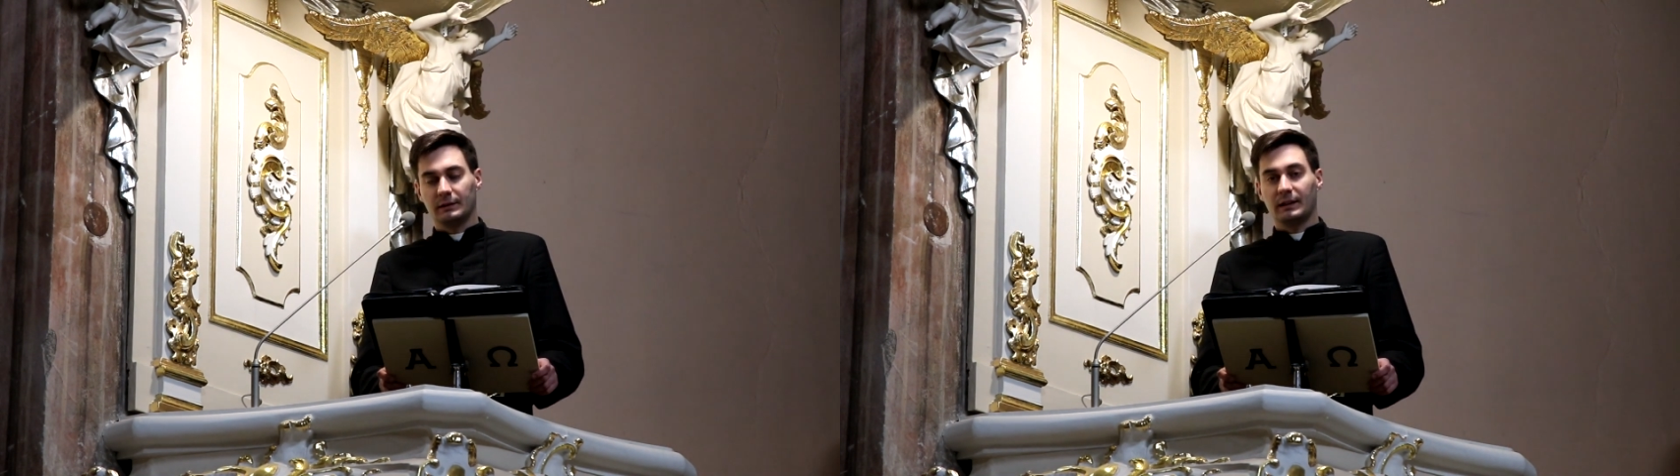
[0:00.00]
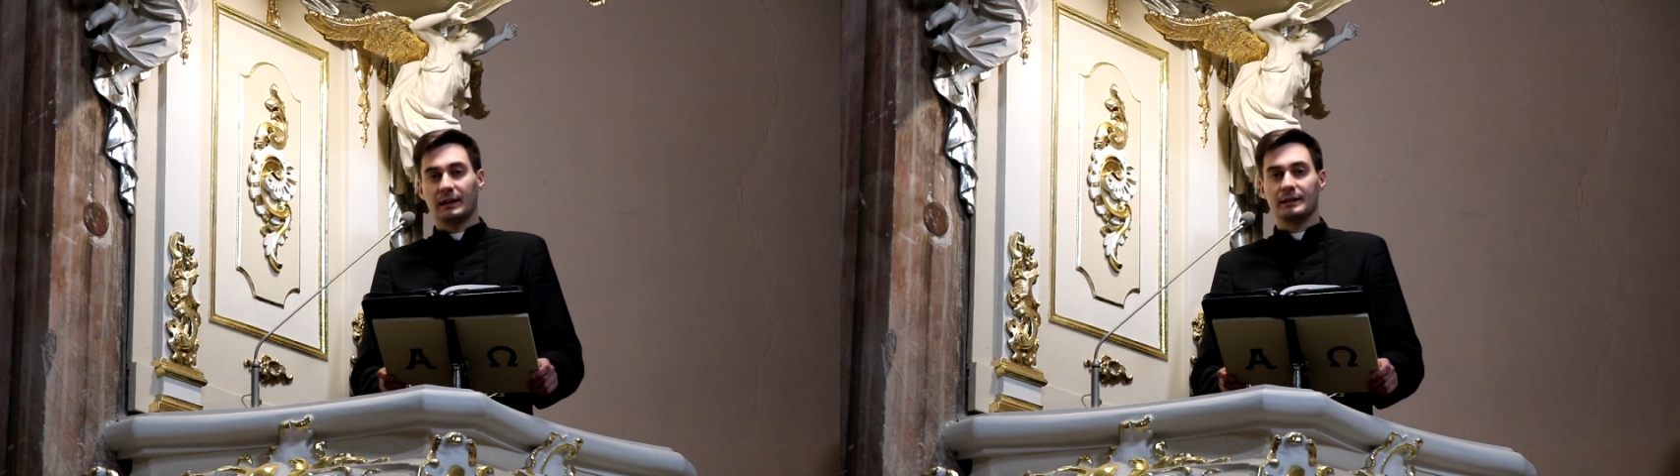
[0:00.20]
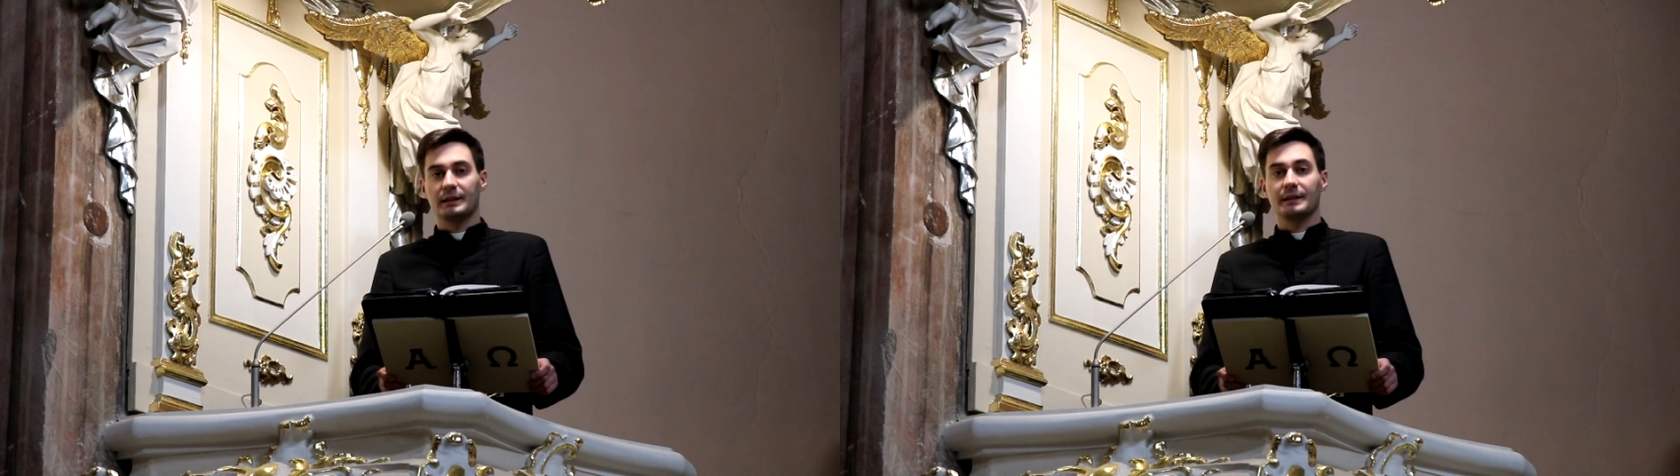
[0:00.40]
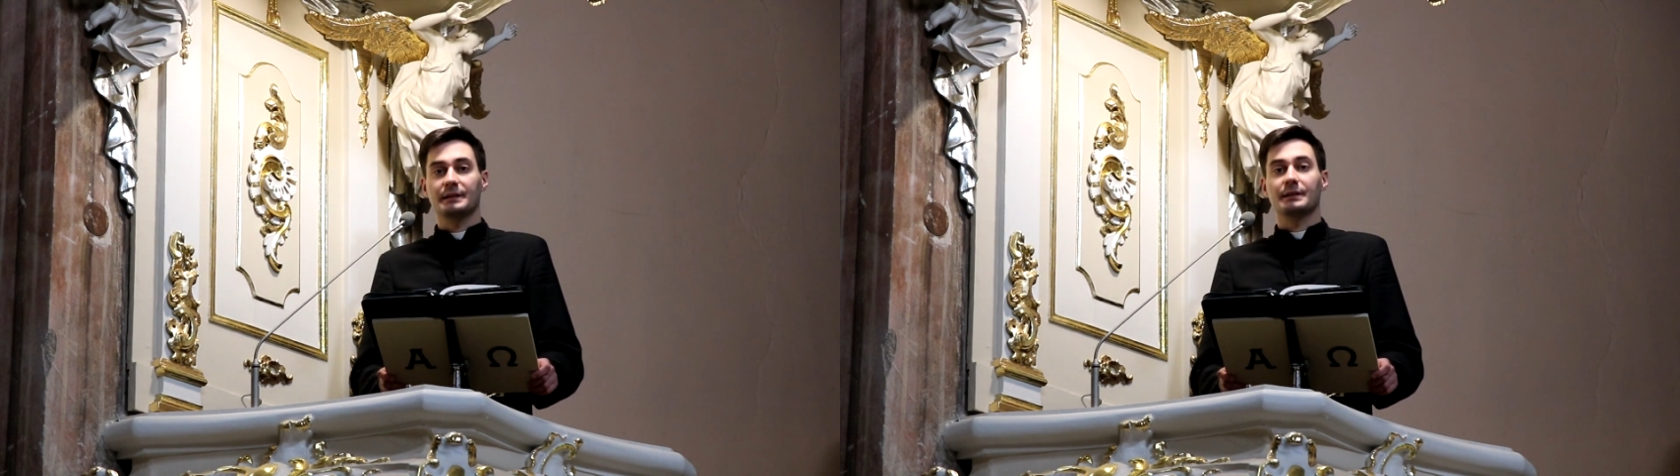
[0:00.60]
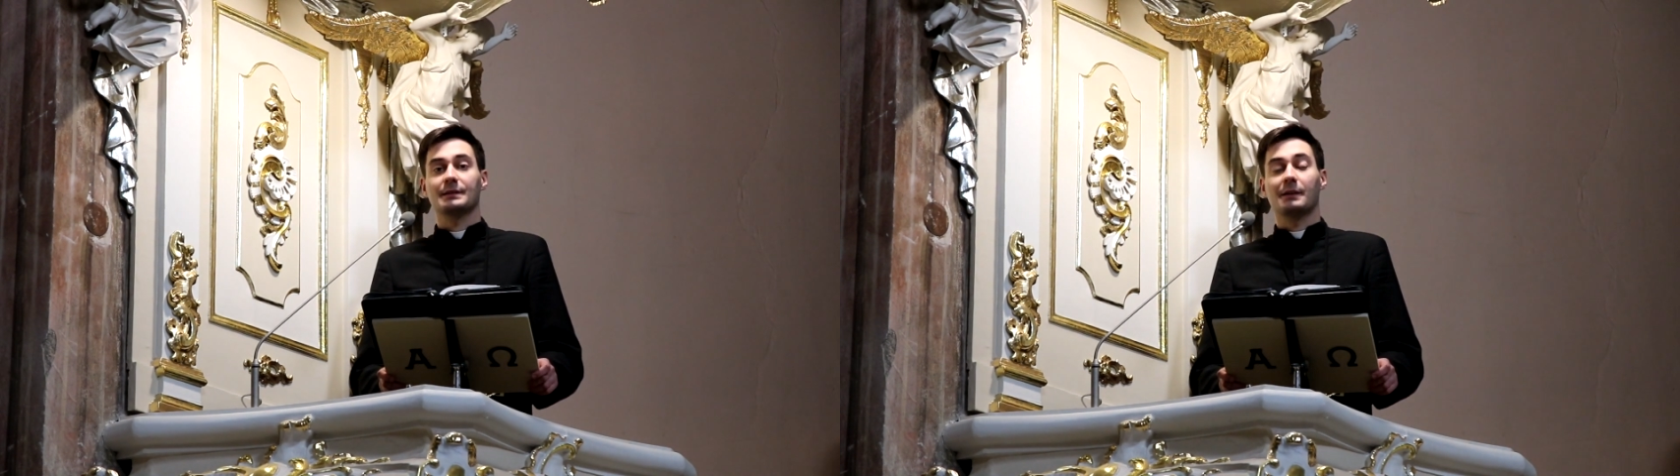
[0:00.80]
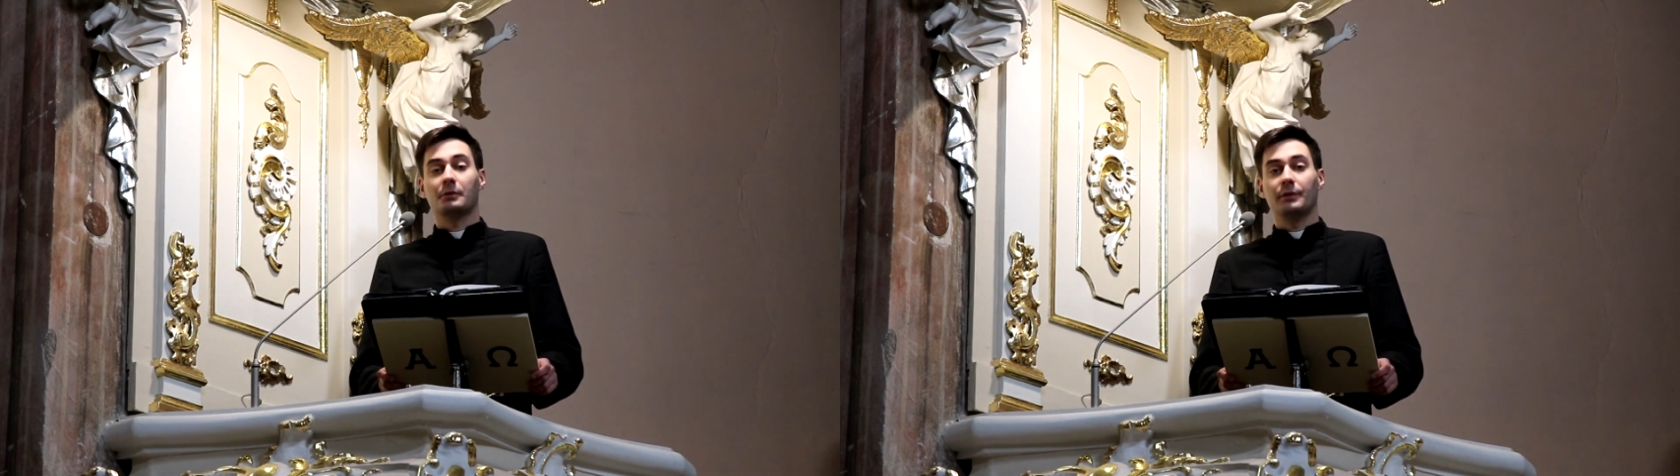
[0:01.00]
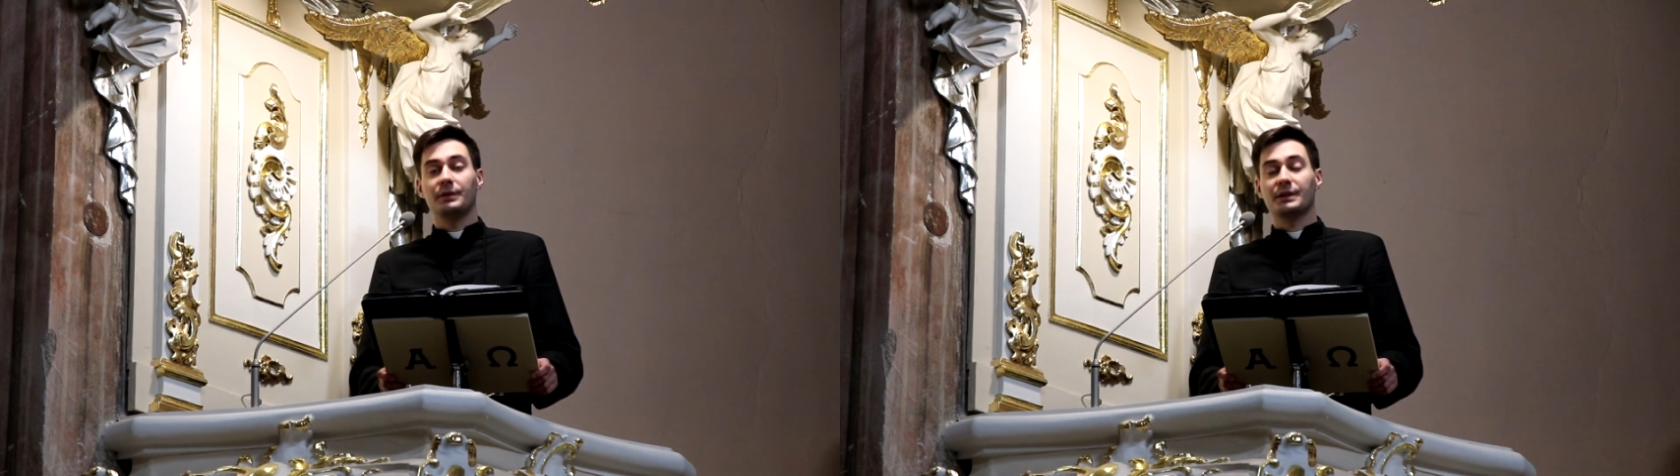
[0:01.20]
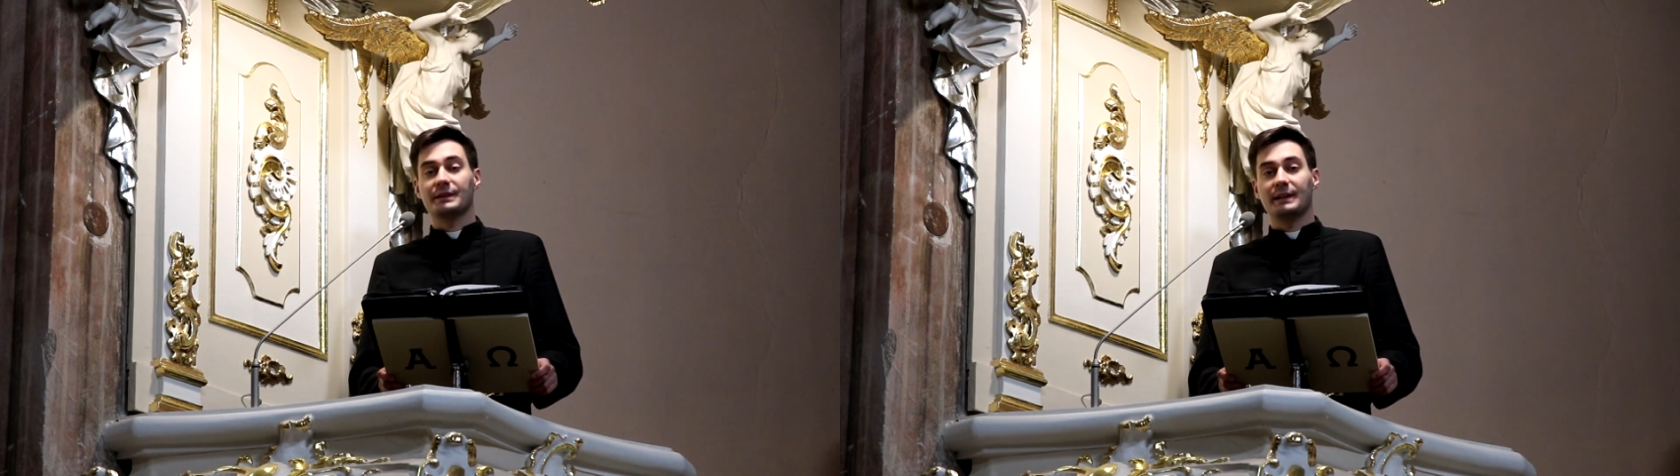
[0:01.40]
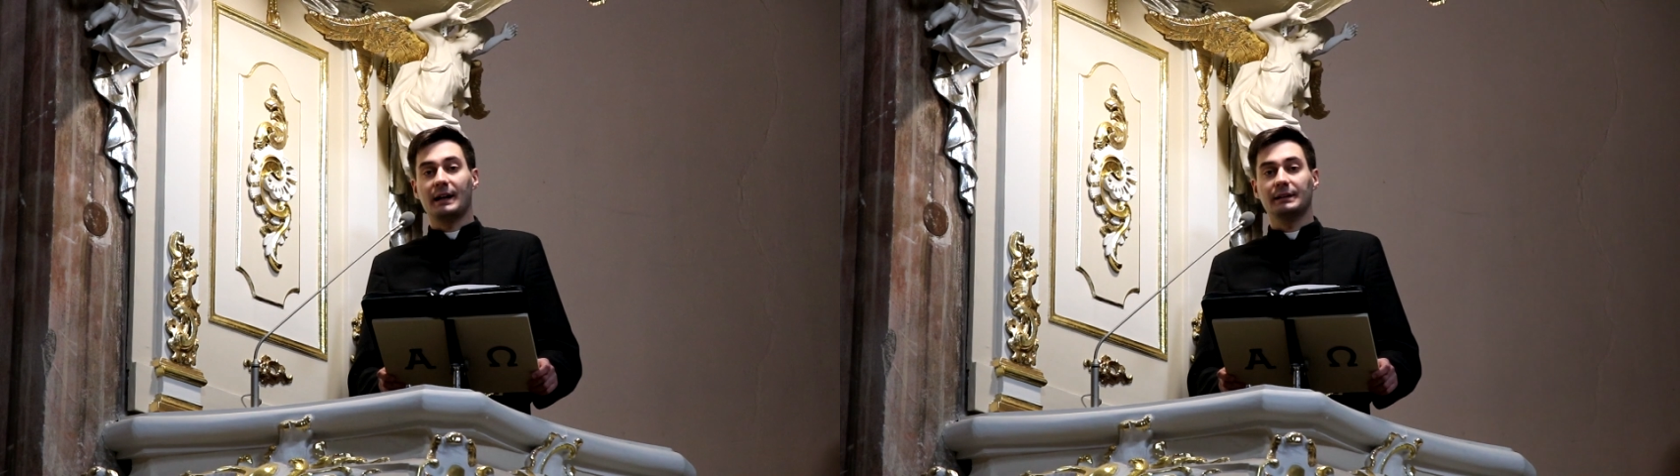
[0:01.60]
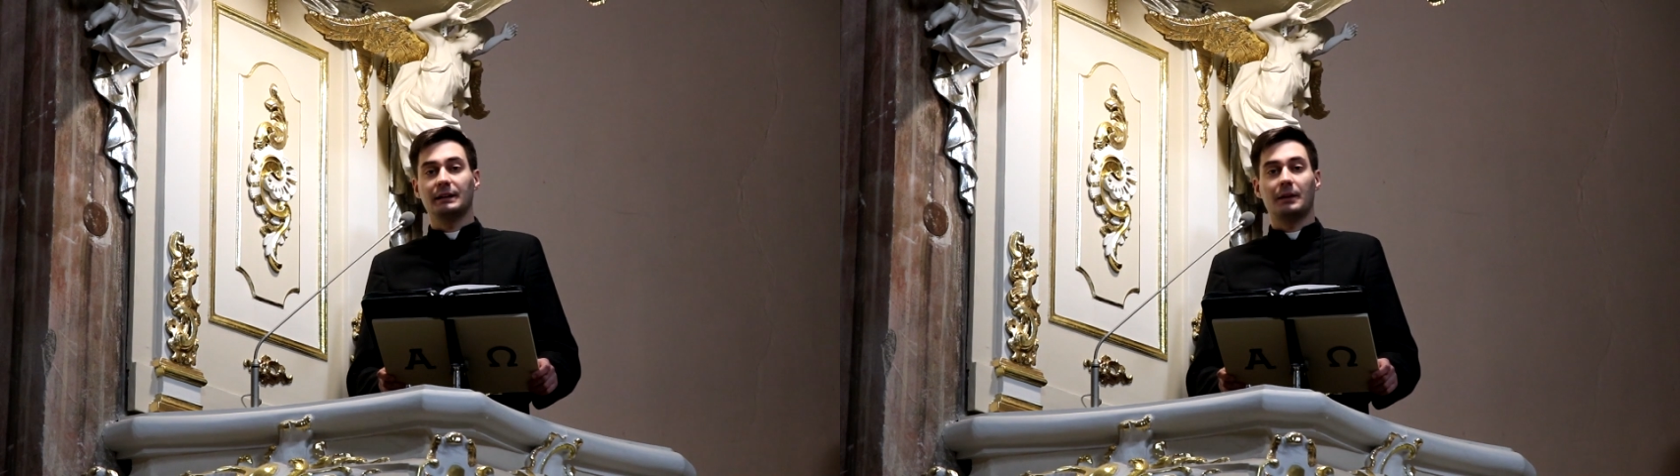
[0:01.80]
teraz jest całkowicie zdany